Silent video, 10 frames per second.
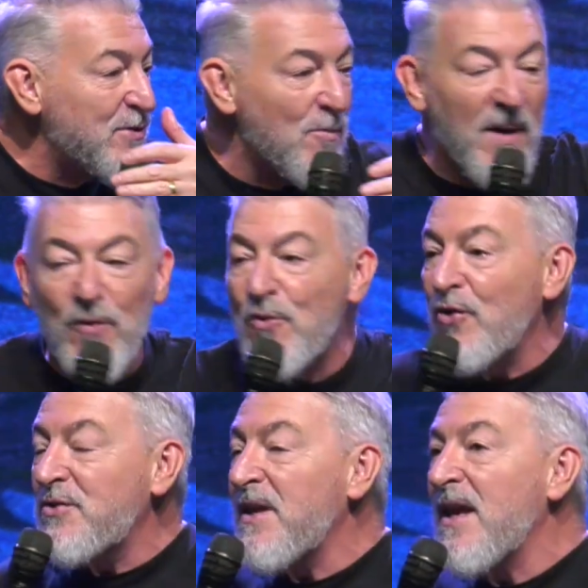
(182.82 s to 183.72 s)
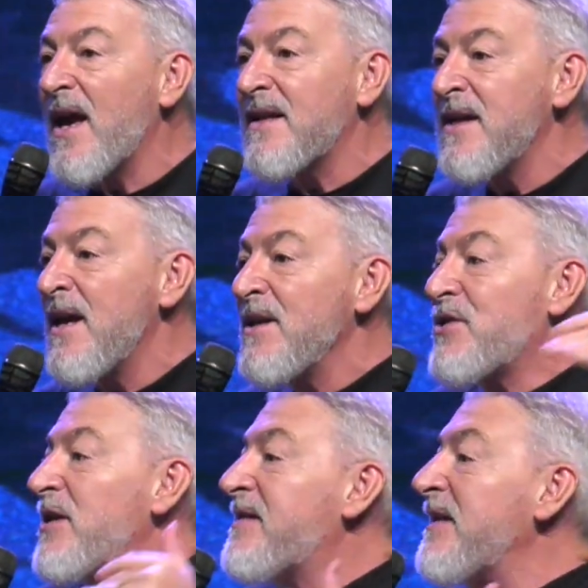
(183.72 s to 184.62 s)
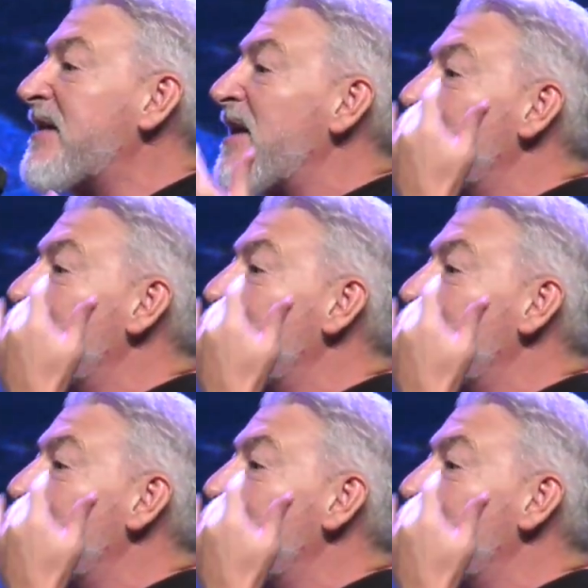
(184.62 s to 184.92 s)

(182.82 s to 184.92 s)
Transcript: va a tomar unos días, che, si